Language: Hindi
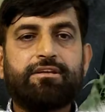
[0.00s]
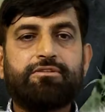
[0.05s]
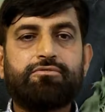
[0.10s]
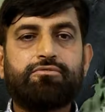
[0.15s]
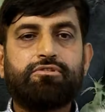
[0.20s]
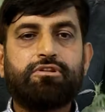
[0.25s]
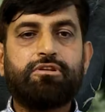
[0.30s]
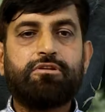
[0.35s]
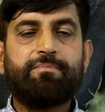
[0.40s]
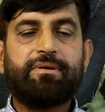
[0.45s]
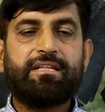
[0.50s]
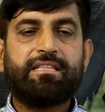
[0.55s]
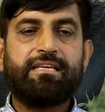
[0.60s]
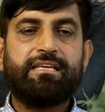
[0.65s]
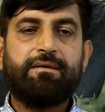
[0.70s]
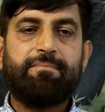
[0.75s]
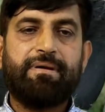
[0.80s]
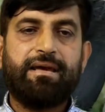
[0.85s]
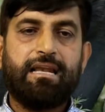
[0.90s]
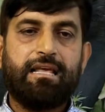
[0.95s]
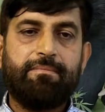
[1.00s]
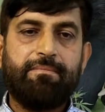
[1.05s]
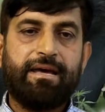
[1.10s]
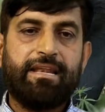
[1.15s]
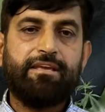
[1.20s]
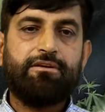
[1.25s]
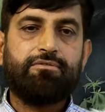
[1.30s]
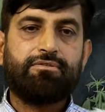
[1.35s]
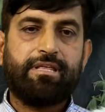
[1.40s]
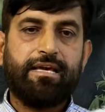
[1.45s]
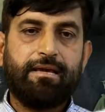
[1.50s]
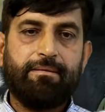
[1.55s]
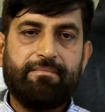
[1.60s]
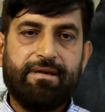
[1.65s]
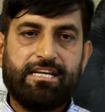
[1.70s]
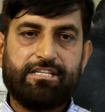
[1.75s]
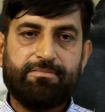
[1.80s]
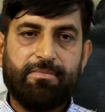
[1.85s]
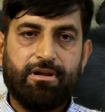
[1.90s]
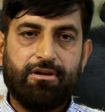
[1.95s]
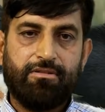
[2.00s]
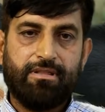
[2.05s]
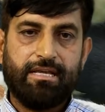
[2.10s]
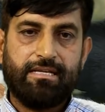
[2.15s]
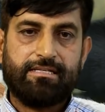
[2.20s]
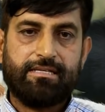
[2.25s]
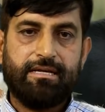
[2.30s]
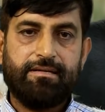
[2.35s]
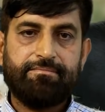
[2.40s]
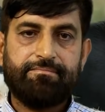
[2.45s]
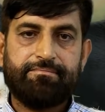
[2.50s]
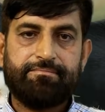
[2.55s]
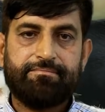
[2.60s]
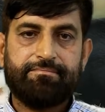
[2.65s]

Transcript: की ज़रूरत नहीं पड़ती ये पहले ही बारीक होता है मैश बना होता है इसका